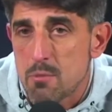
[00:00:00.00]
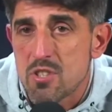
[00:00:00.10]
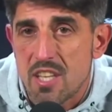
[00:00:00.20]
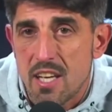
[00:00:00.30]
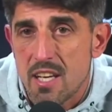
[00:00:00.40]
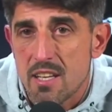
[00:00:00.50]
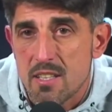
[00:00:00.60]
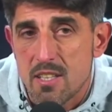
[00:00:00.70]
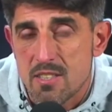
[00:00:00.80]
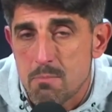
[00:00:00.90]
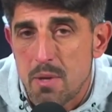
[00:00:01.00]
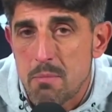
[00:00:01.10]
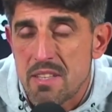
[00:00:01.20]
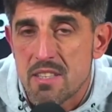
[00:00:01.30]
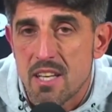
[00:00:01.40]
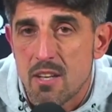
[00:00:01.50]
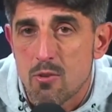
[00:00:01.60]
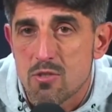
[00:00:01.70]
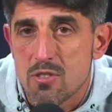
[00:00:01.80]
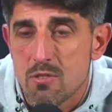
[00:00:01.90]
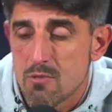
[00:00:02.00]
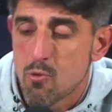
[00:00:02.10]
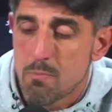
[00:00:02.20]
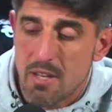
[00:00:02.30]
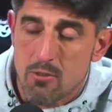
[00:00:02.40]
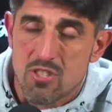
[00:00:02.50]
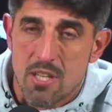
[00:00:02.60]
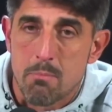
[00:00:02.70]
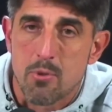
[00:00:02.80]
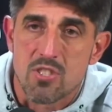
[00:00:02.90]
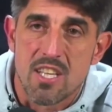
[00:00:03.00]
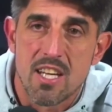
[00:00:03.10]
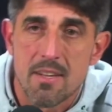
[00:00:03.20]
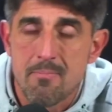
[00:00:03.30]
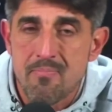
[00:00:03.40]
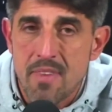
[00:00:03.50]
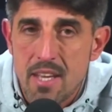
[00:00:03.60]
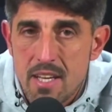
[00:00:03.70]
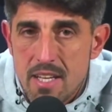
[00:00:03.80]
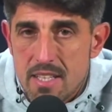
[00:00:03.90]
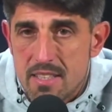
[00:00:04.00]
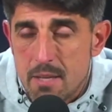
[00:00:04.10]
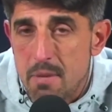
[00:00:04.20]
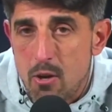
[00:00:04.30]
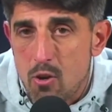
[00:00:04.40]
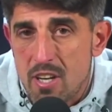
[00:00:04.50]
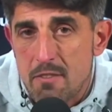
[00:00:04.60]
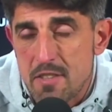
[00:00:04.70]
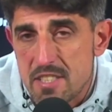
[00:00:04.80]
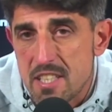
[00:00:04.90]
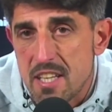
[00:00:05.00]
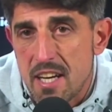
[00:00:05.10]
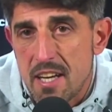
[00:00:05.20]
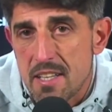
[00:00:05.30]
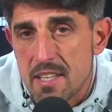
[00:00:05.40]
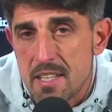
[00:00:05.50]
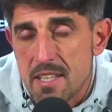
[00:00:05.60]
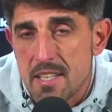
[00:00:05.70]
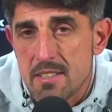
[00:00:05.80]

que, simplemente los, cumplan los tiempos de, de mejora física y